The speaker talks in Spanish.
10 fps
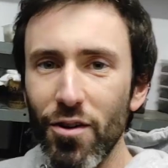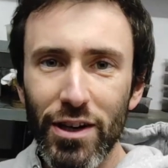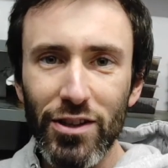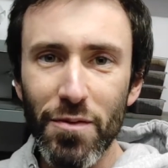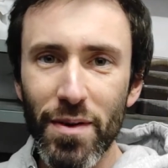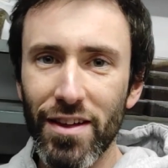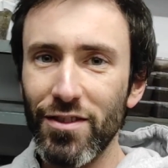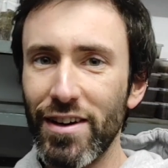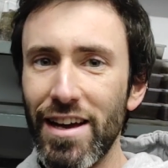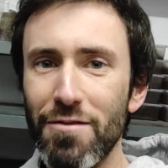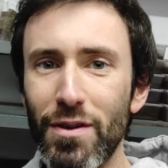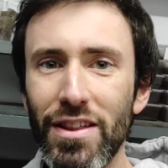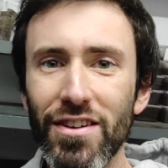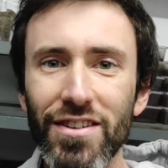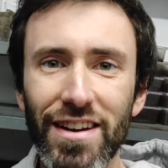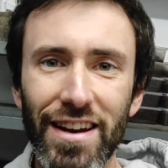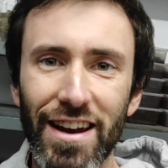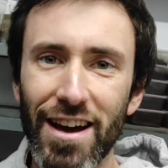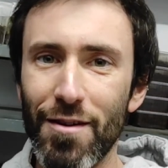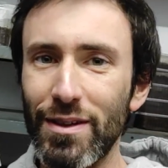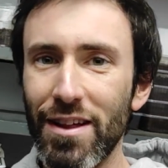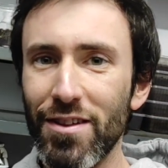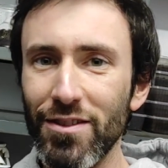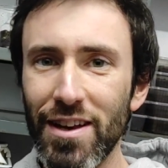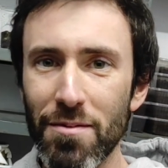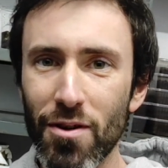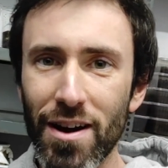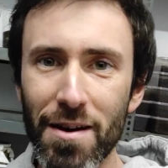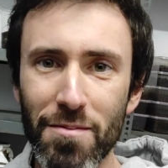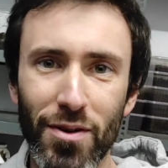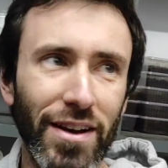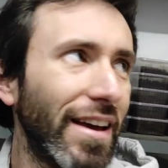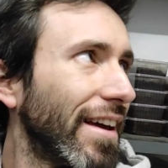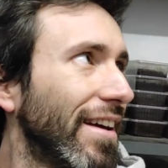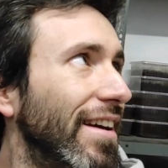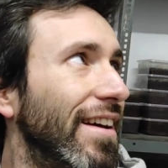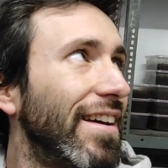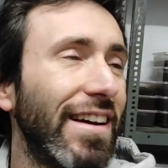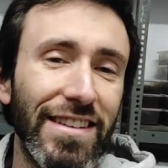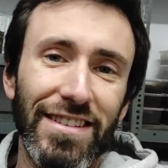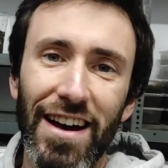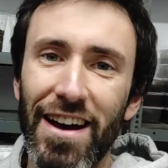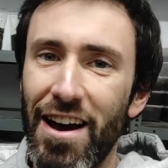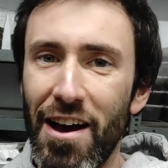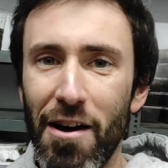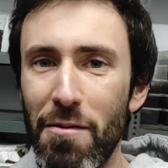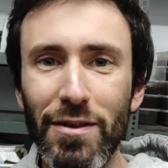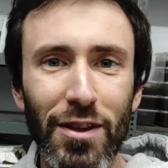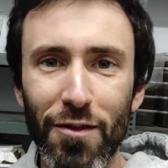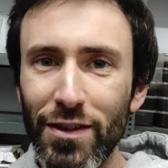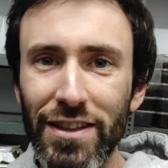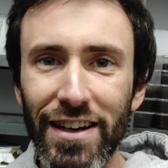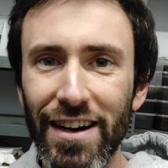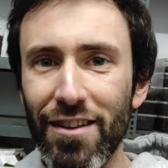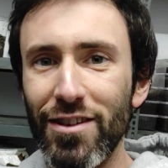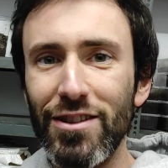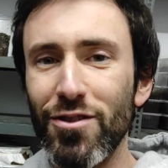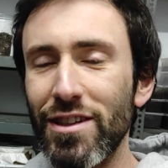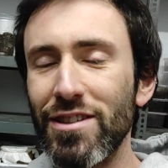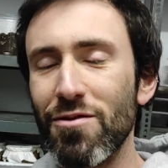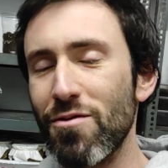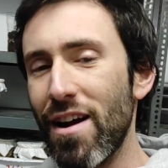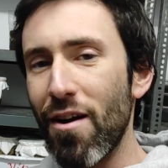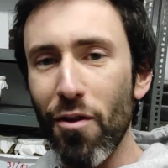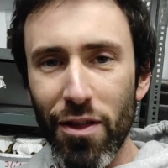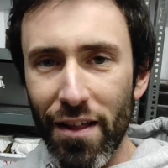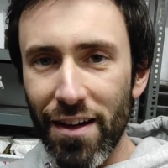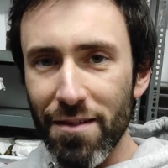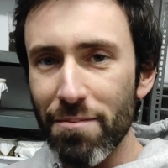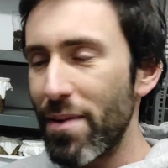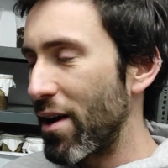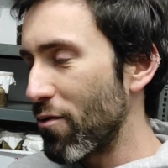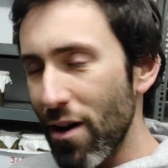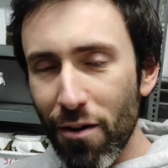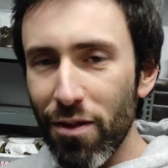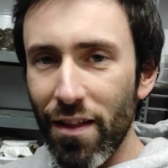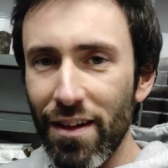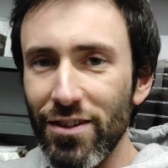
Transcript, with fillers: Hoy estoy empezando aquí el vídeo en la habitación de la mosca porque está a 22, 23 grados y esto es una gozada, pero una gozada.